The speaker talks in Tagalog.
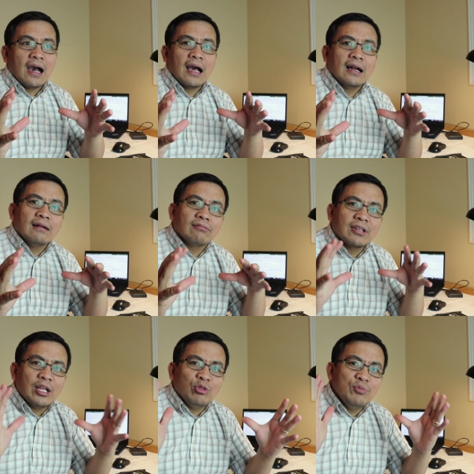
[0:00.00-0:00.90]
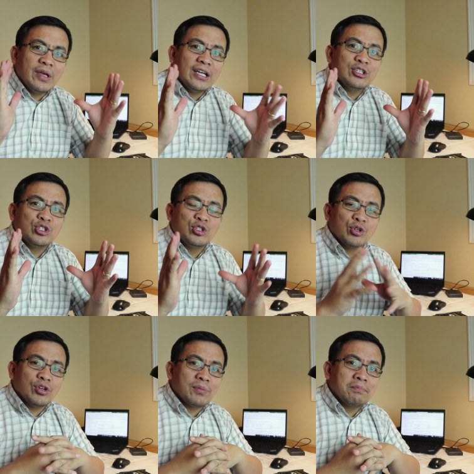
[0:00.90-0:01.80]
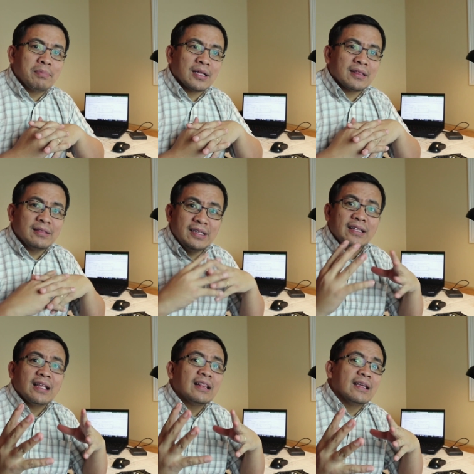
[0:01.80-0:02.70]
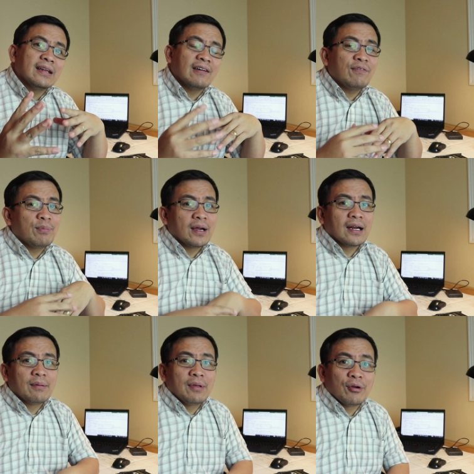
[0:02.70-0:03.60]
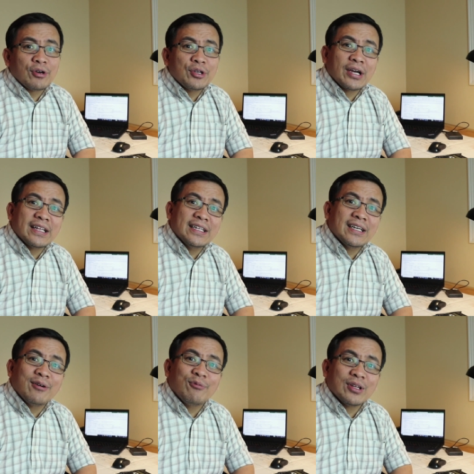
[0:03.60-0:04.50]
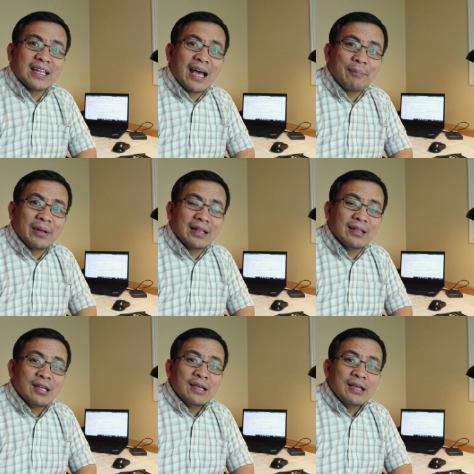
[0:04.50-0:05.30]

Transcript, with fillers: I'll try to make it short but detailed enough para meron kayong idea of what happened